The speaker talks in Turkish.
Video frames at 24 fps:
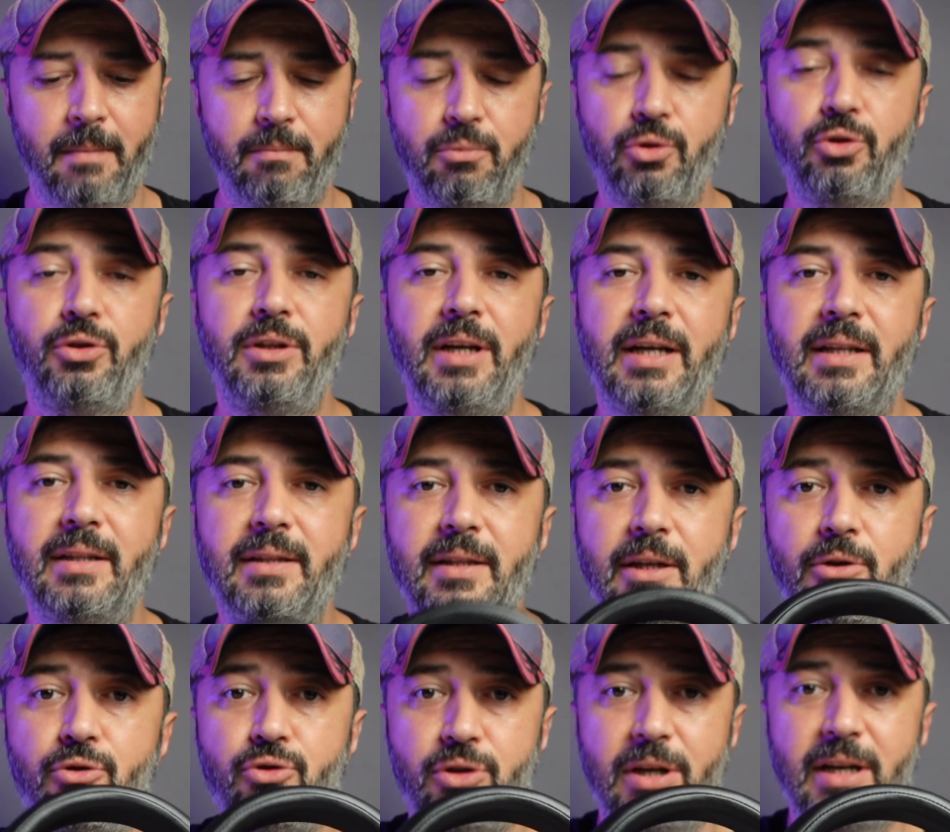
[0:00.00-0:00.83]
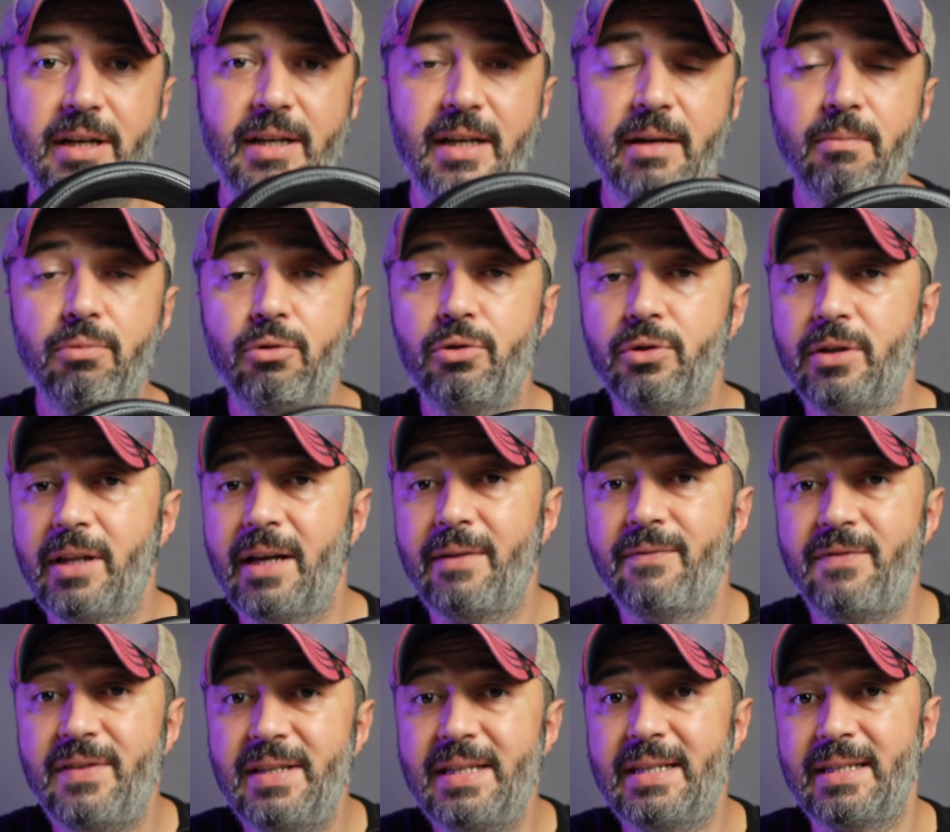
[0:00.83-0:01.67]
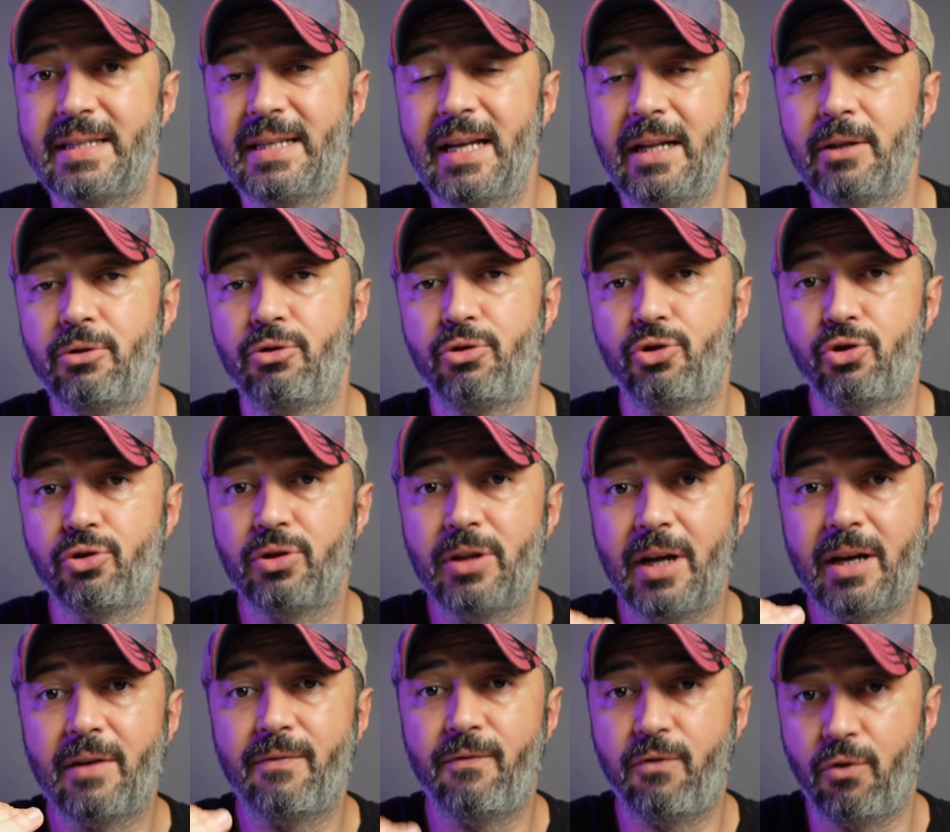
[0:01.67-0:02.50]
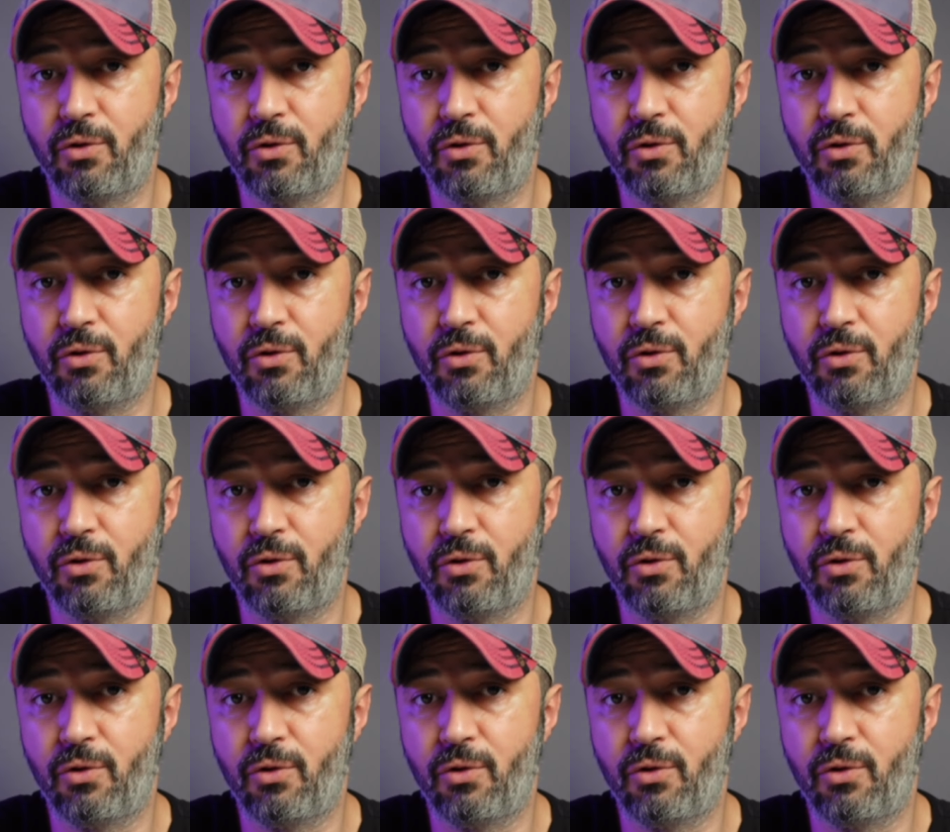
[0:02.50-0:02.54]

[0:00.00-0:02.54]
Bunun yanında üzerinde bulunan fiziksel tuşlar,